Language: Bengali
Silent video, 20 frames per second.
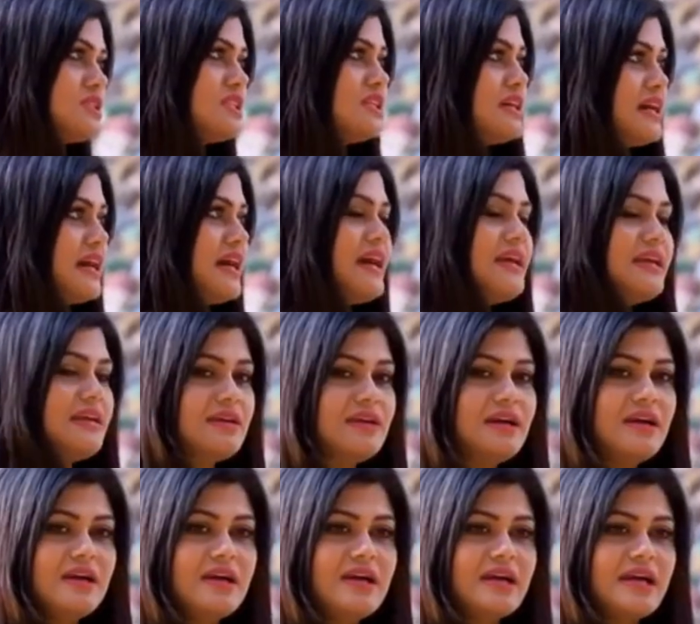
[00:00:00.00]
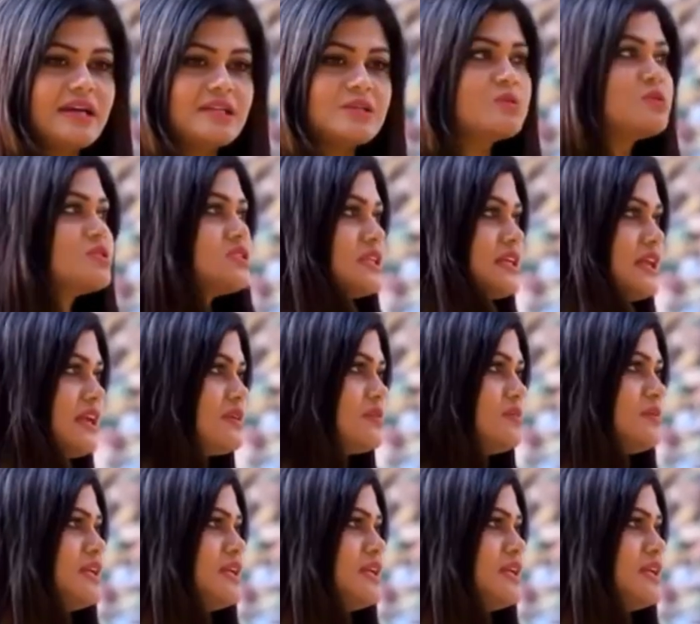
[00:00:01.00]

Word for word: বসি খাই একটা অনুষ্ঠানে